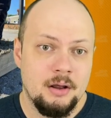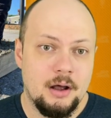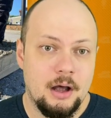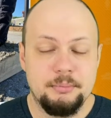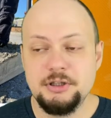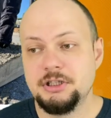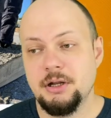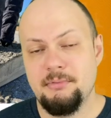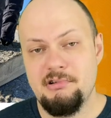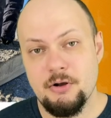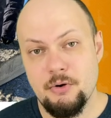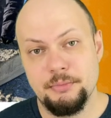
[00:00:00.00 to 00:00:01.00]
а обычное
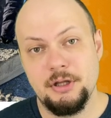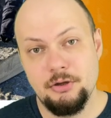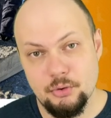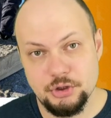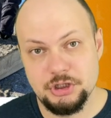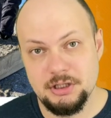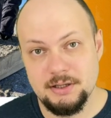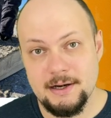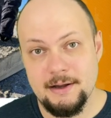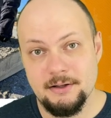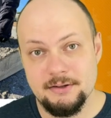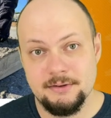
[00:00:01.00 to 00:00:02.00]
молоко мне не очень
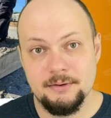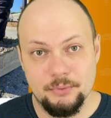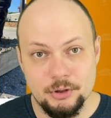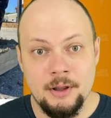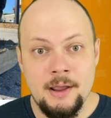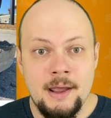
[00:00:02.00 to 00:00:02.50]
нравится. Вот.